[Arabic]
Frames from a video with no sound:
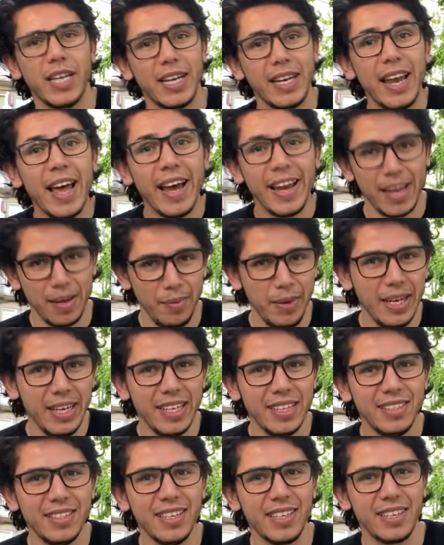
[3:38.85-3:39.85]
شكلها
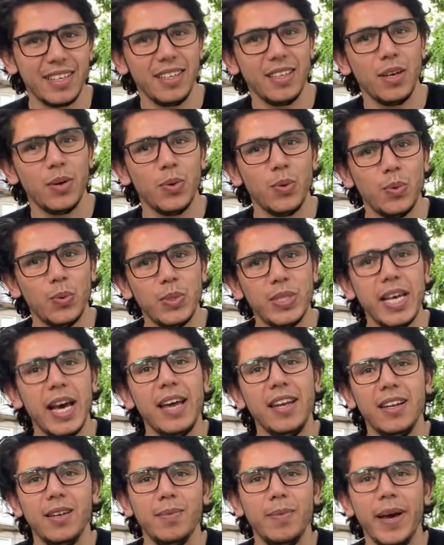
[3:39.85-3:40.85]
جميل جدا كده
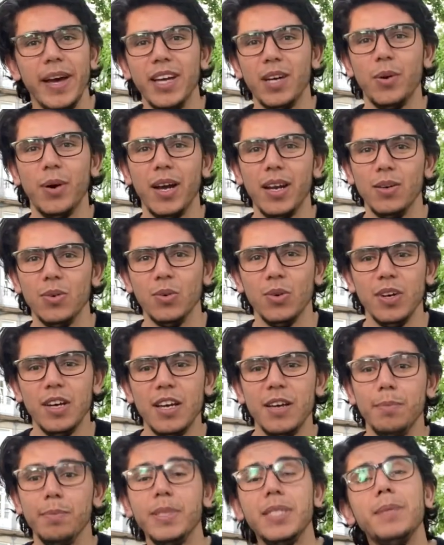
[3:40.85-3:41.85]
وسأل البائع وقال له
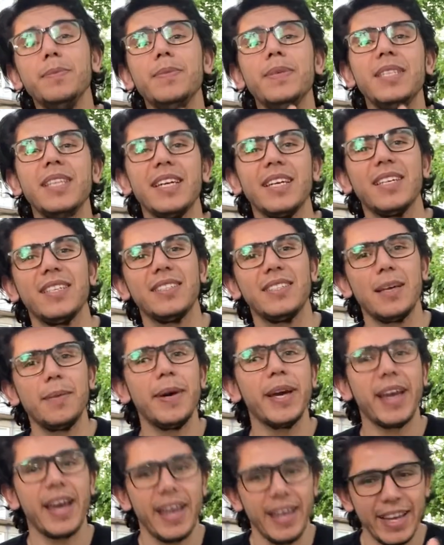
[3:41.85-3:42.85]
بذمتك
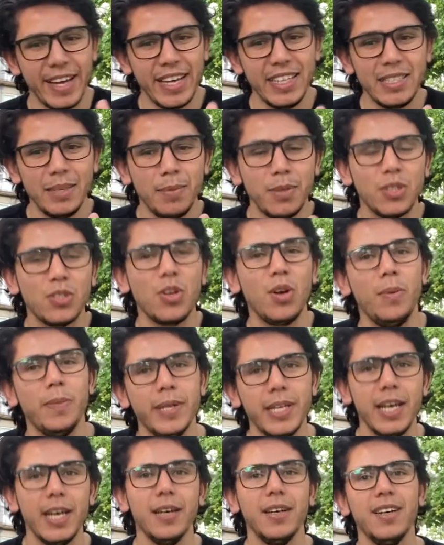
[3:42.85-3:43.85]
السمك هينجذب
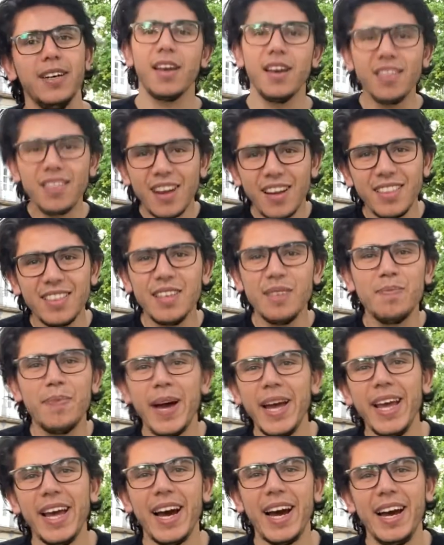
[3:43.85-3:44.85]
للطعم ده كان رد
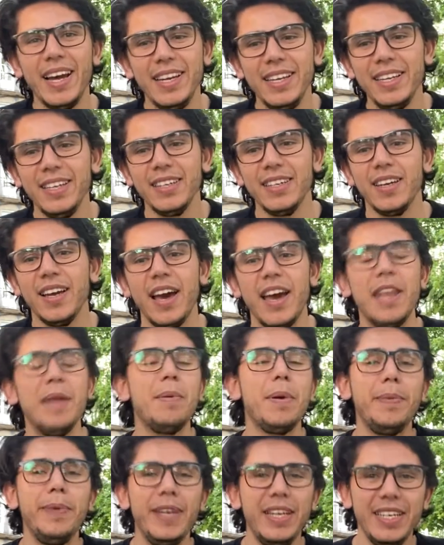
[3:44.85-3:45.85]
البيع عليه
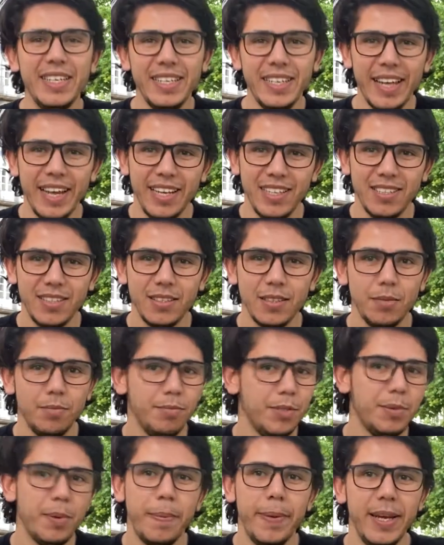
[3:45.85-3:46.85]
انا ببيع للناس
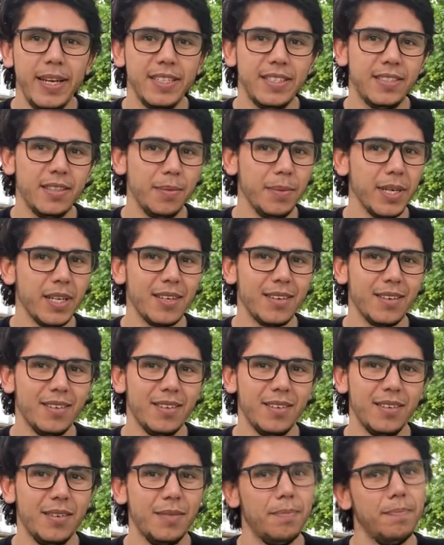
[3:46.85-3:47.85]
مش ببيع للسمك
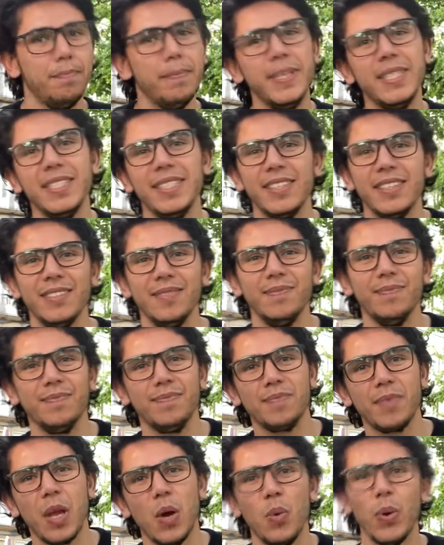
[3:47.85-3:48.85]
بس
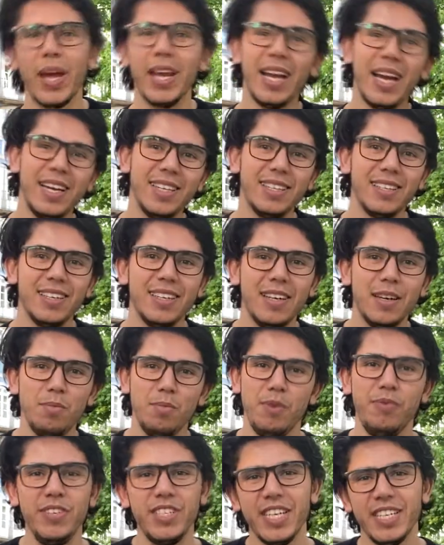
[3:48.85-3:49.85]
كالعاده
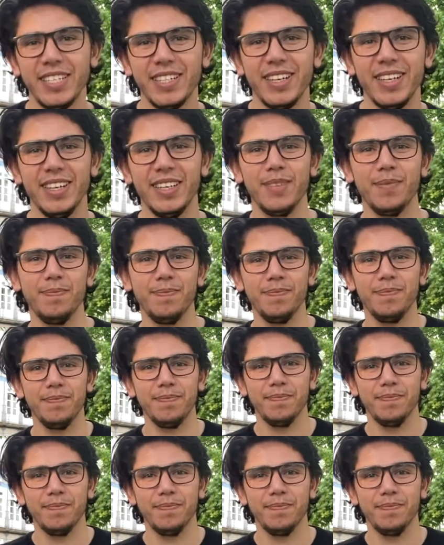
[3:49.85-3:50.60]
مفيش اشكال